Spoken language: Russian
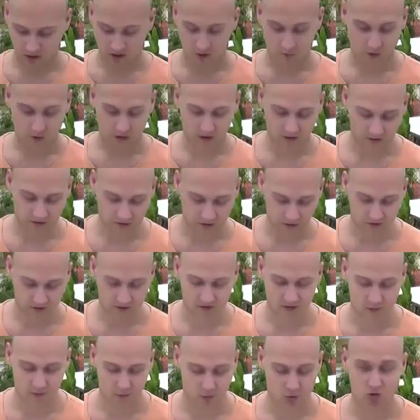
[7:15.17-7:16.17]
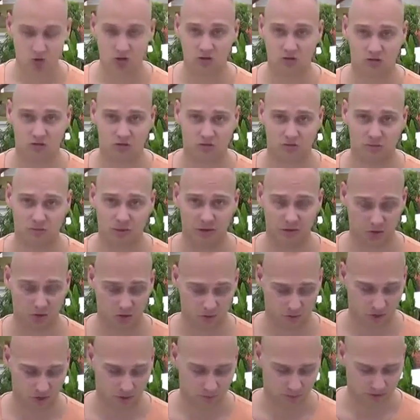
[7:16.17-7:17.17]
М-Контекст, там очень
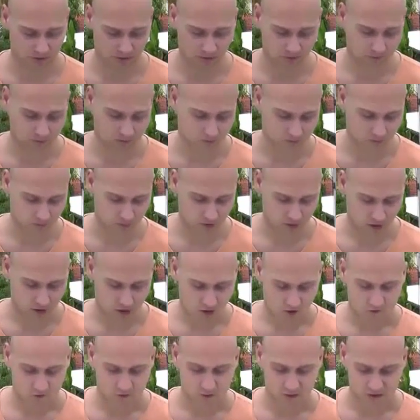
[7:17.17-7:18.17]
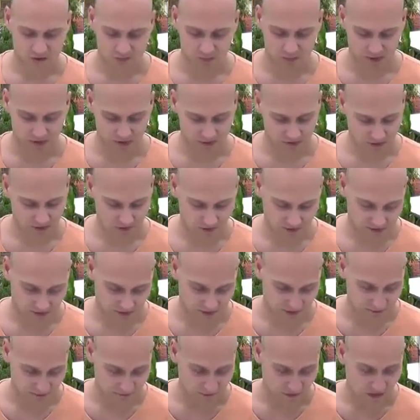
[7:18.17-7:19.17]
подробно об этом, в принципе,
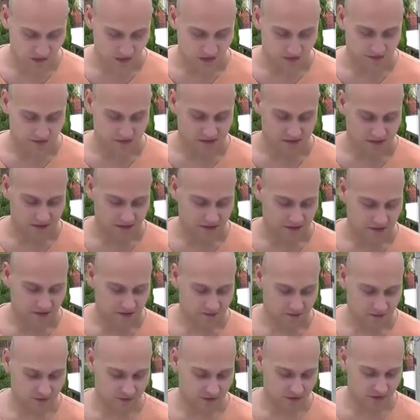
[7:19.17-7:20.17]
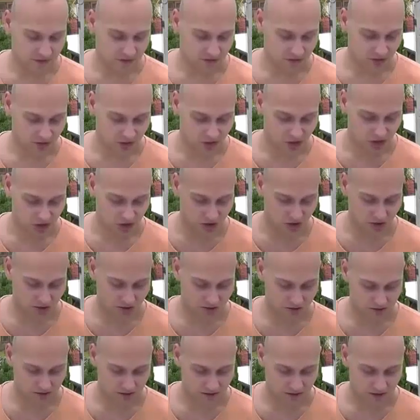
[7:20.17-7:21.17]
рассказано. Тестирование ниши
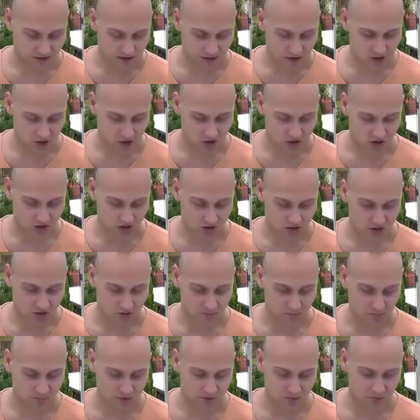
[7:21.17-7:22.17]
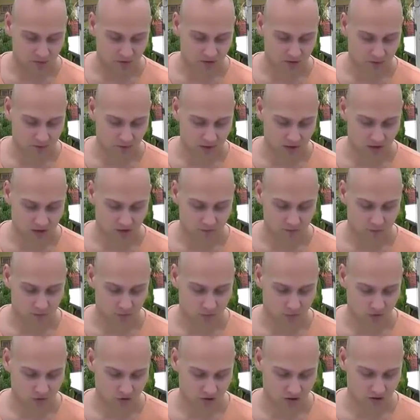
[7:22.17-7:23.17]
для заказчика при минимальном
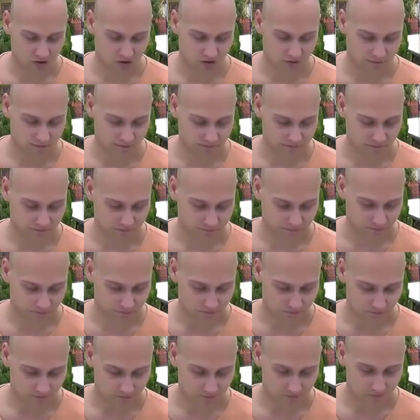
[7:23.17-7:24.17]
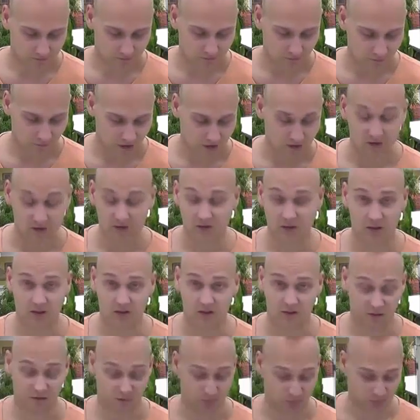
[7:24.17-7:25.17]
бюджете – не знаю,
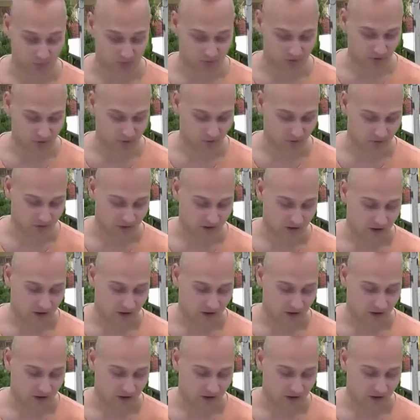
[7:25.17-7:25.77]
это вопрос такой.